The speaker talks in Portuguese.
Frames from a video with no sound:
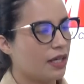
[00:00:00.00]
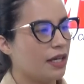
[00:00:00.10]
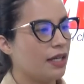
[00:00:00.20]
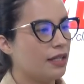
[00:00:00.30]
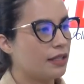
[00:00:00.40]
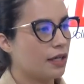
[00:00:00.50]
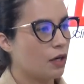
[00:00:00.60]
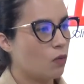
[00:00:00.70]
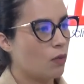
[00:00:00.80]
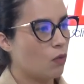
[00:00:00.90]
E
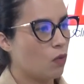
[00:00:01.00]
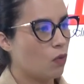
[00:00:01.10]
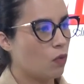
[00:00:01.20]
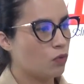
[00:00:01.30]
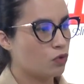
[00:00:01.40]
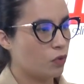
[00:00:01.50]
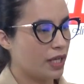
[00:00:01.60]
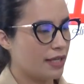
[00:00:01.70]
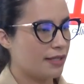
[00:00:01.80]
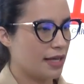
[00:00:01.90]
então o
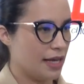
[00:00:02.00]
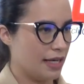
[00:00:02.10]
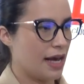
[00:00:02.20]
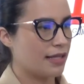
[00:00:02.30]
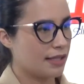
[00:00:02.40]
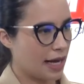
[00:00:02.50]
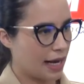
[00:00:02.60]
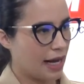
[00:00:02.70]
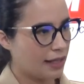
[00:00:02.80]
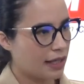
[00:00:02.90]
juiz ele
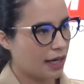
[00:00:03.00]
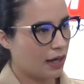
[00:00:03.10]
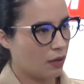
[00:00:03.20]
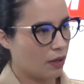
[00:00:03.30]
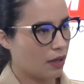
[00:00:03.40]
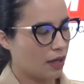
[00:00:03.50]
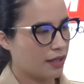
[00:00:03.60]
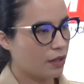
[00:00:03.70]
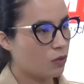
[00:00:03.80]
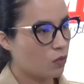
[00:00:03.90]
acata a, a
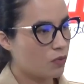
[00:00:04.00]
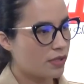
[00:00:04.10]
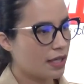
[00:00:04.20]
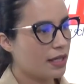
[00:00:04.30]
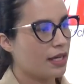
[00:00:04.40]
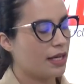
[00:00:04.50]
denúncia,